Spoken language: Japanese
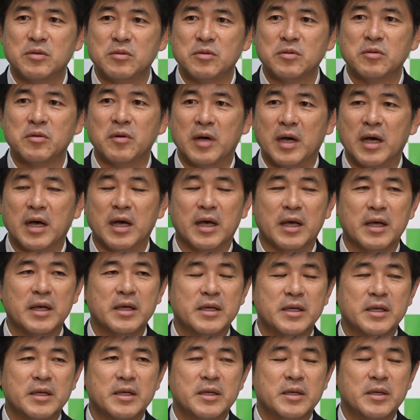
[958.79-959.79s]
うのは
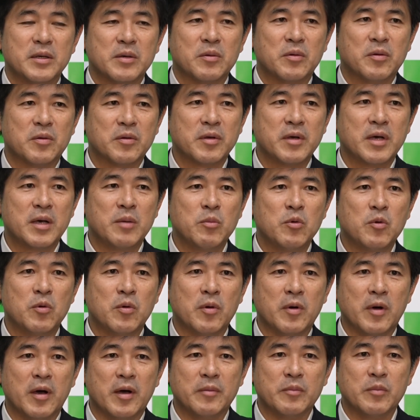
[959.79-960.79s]
これは
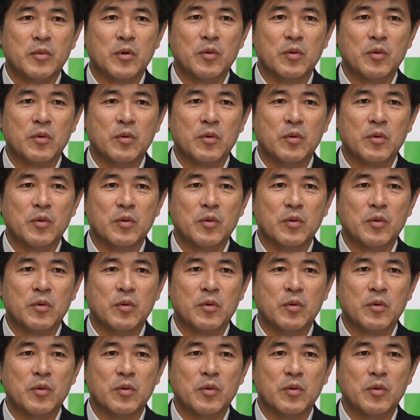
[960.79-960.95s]
もうも